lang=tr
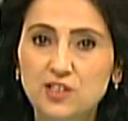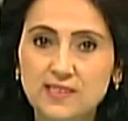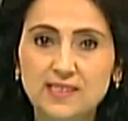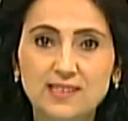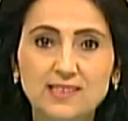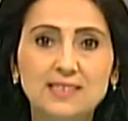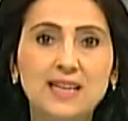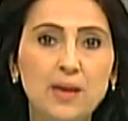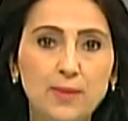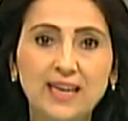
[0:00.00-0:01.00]
işsiz,
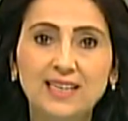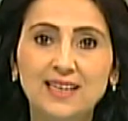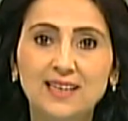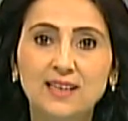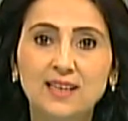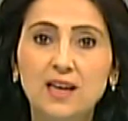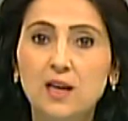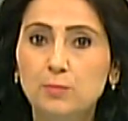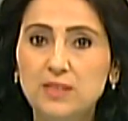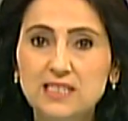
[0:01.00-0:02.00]
emekli.
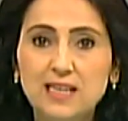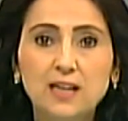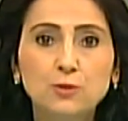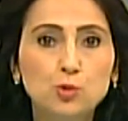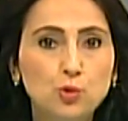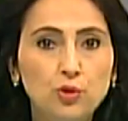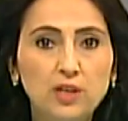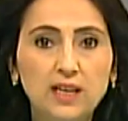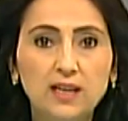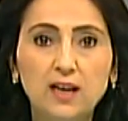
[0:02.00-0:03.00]
Bizler
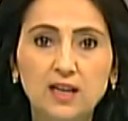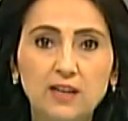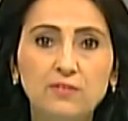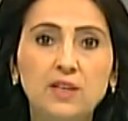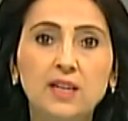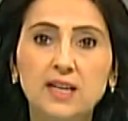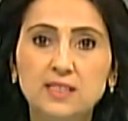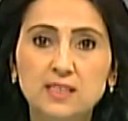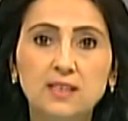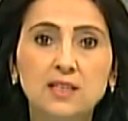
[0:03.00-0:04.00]
Sünni, Alevi,
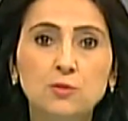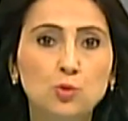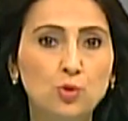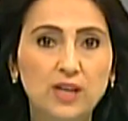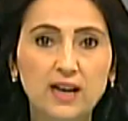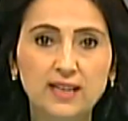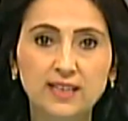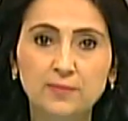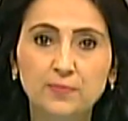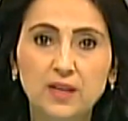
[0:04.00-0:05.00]
Ezidi,
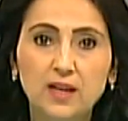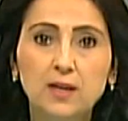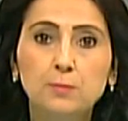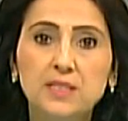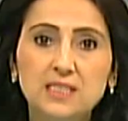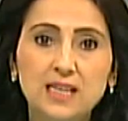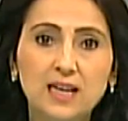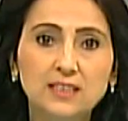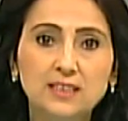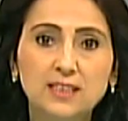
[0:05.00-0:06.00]
Süryani.
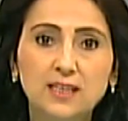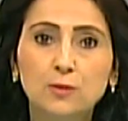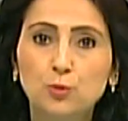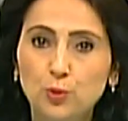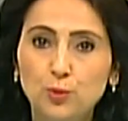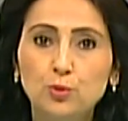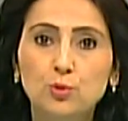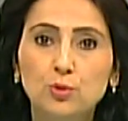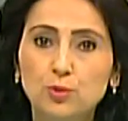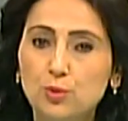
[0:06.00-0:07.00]
Bizler
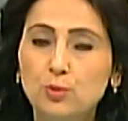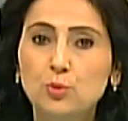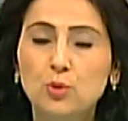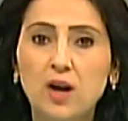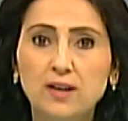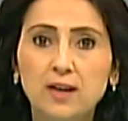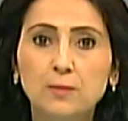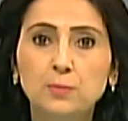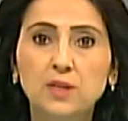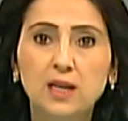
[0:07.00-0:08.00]
Türk, Kürt,
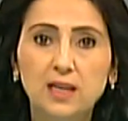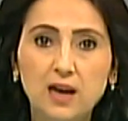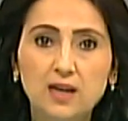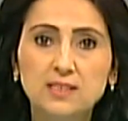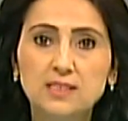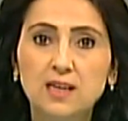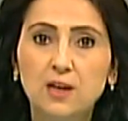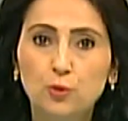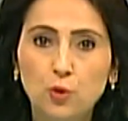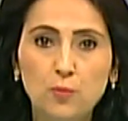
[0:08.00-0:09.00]
Arap, Laz,
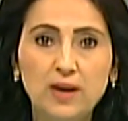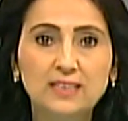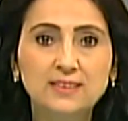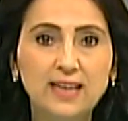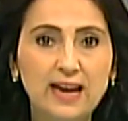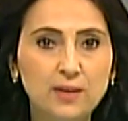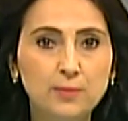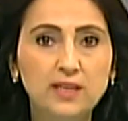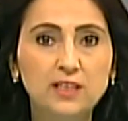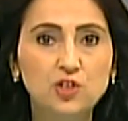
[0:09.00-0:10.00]
Roman,
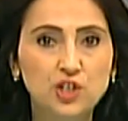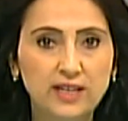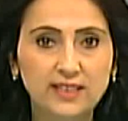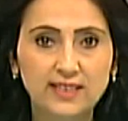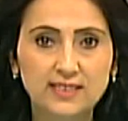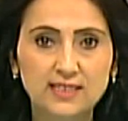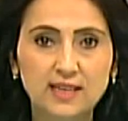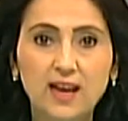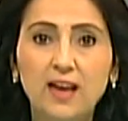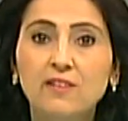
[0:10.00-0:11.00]
Ermeni, Çerkes
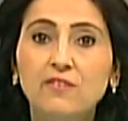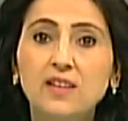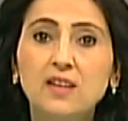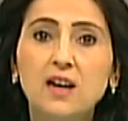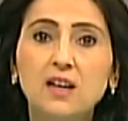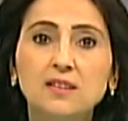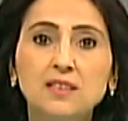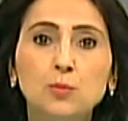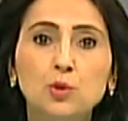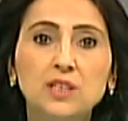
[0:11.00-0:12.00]
ve daha
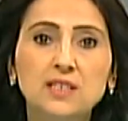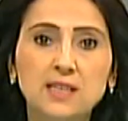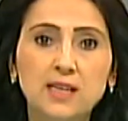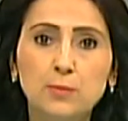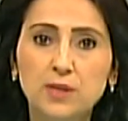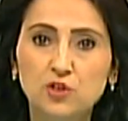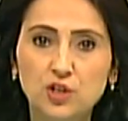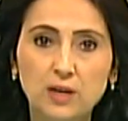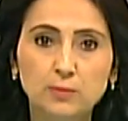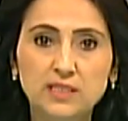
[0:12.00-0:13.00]
adını burada
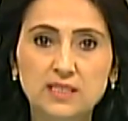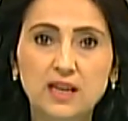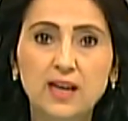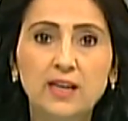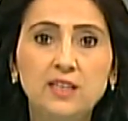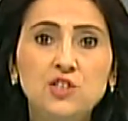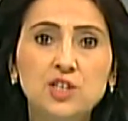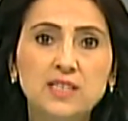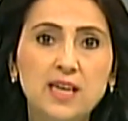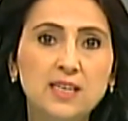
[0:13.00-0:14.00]
sayamayacağımız
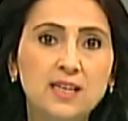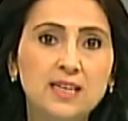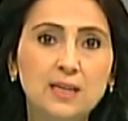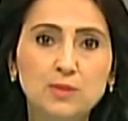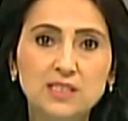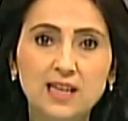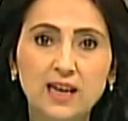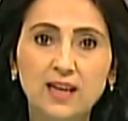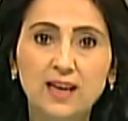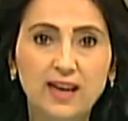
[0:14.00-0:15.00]
nice
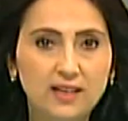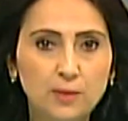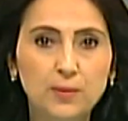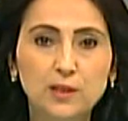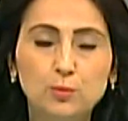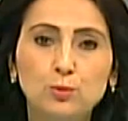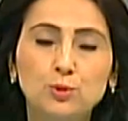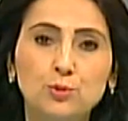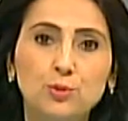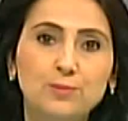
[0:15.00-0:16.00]
zenginliğimizle HDP'de
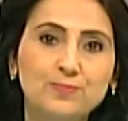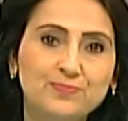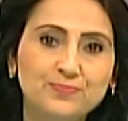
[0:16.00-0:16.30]
buluştuk.